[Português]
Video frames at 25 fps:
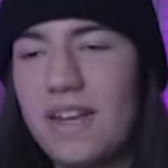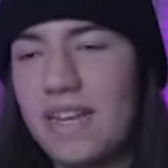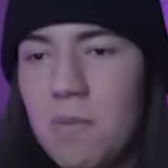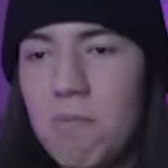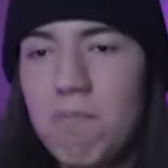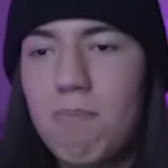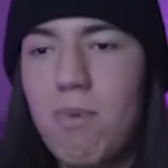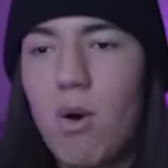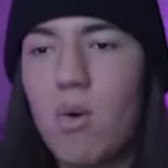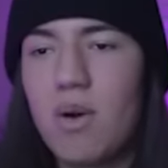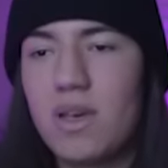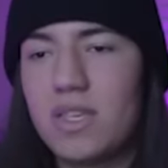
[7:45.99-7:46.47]

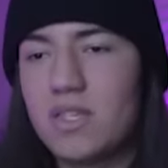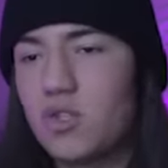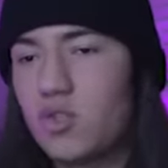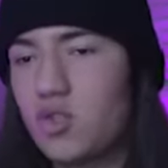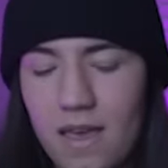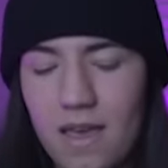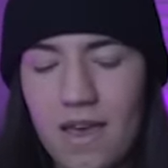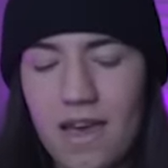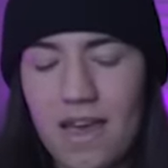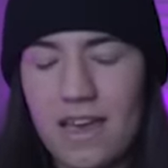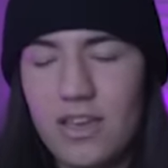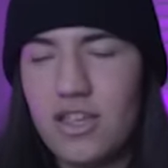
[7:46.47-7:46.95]
Bom, é só
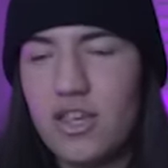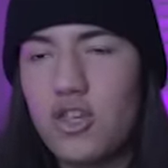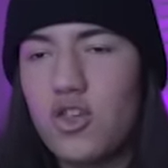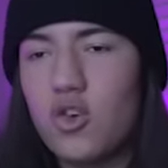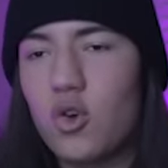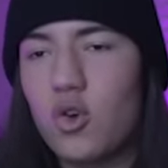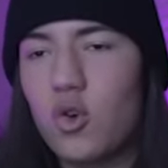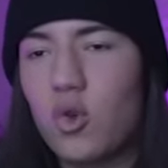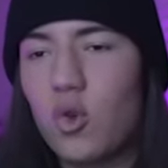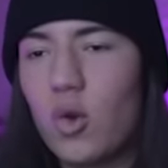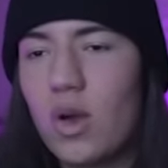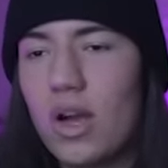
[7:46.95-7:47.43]
a gente
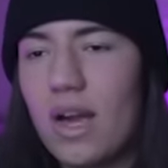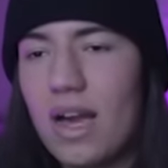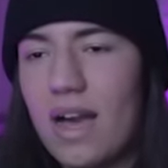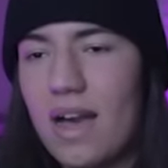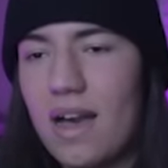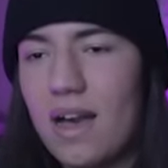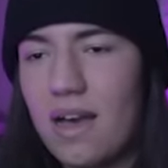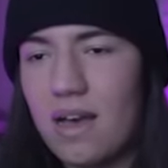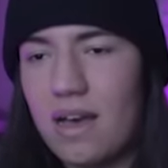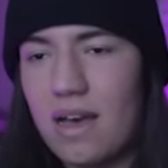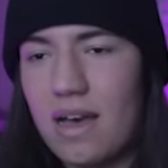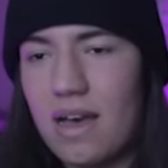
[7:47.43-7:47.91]
colocar
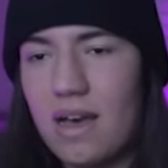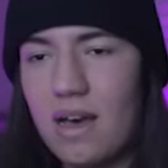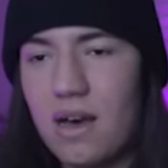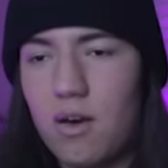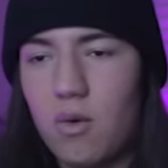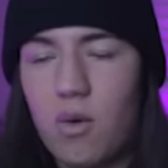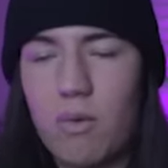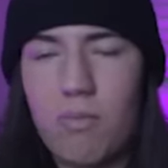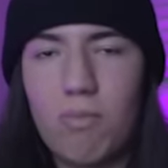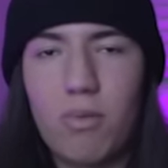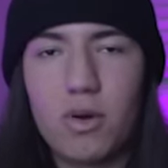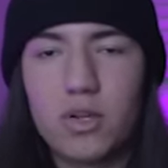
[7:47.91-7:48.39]
a, o
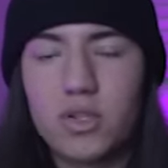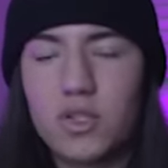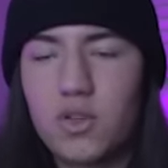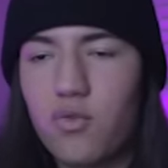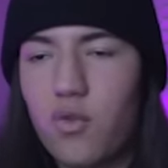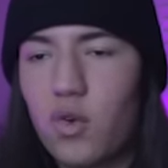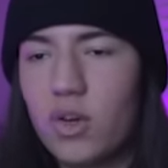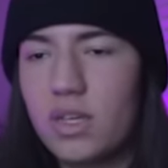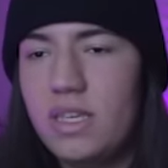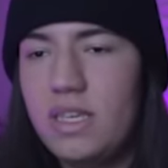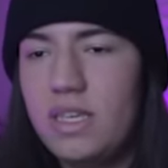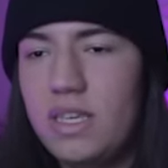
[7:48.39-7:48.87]
apóstrofo
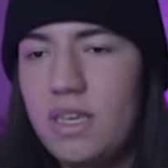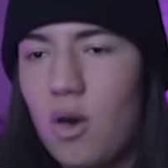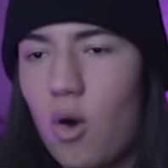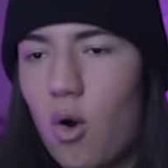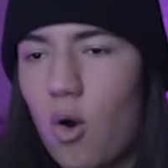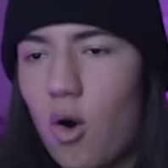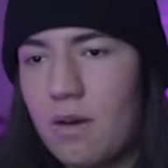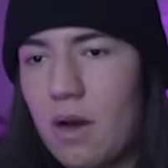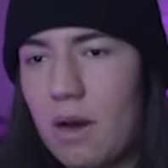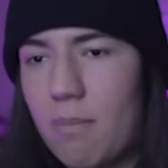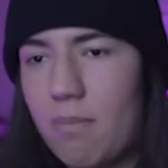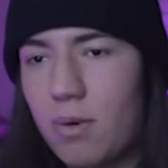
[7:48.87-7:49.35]
aqui,
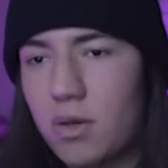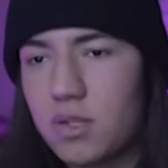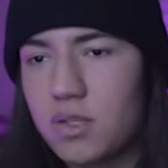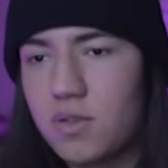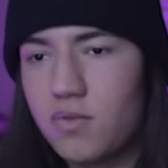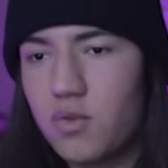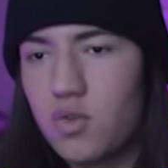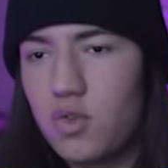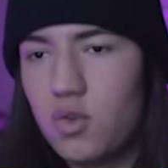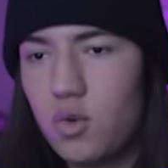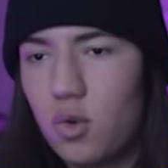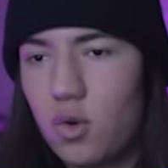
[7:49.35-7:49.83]
or, apóstrofo de
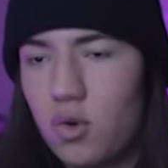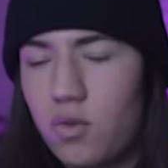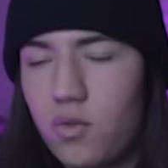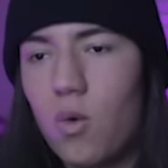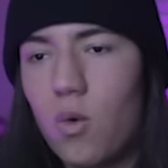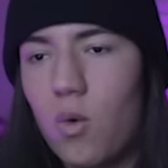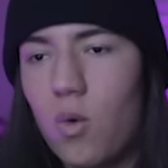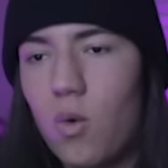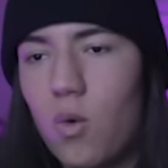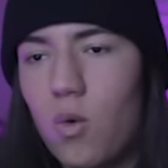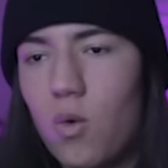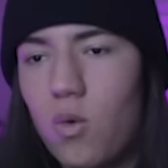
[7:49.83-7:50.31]
novo, 1
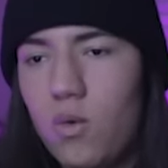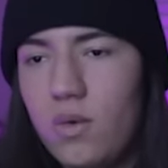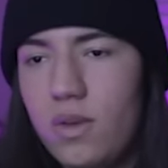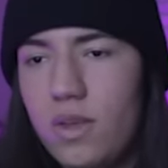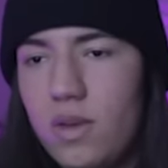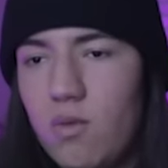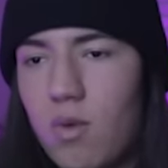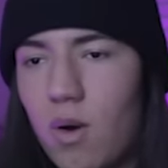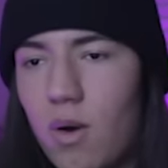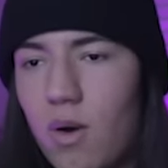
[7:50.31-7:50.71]
um igual a 1.